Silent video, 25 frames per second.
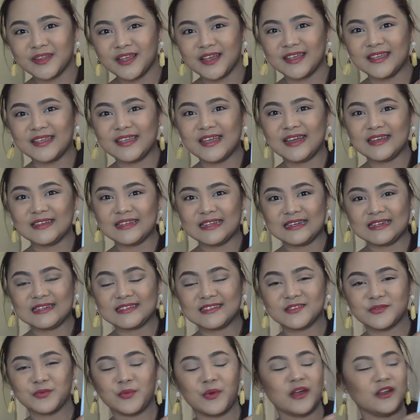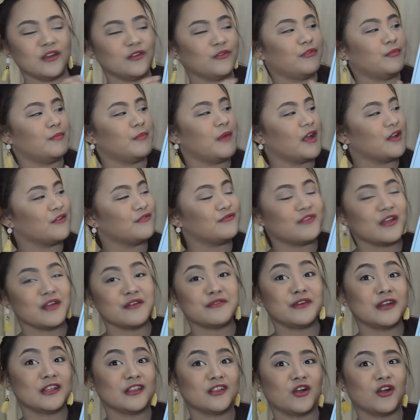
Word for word: Ayan, and it's one of my favorite